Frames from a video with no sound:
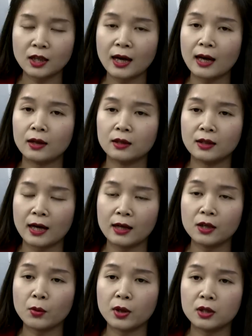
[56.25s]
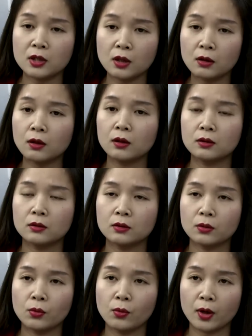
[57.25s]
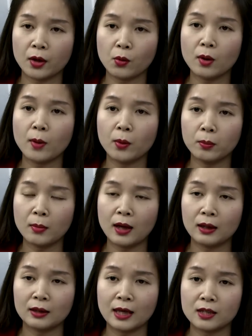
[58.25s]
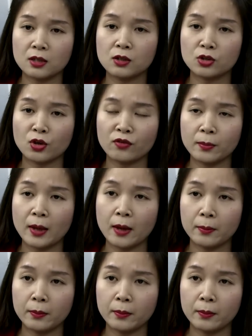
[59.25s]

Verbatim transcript: cả những cái liên quan đến chất lượng của cái quả bóng mà tài trợ cho VPF.